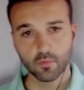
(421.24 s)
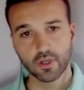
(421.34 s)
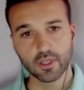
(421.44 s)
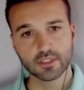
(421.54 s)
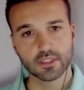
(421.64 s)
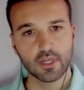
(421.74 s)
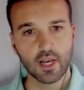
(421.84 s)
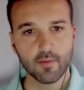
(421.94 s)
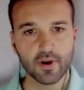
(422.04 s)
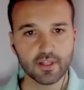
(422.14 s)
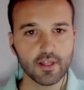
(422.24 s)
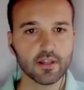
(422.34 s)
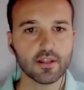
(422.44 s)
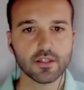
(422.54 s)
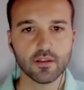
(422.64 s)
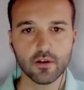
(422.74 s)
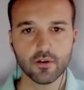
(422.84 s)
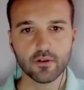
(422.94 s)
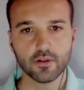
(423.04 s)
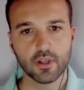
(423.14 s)
Pues la parte de
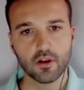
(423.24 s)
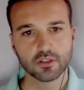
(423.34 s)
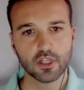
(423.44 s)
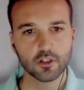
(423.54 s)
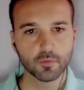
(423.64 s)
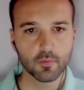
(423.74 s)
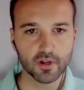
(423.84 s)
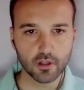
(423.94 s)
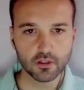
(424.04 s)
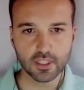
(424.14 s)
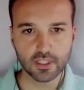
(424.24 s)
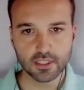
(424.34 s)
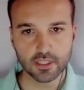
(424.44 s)
adquisición de los datos por parte de los data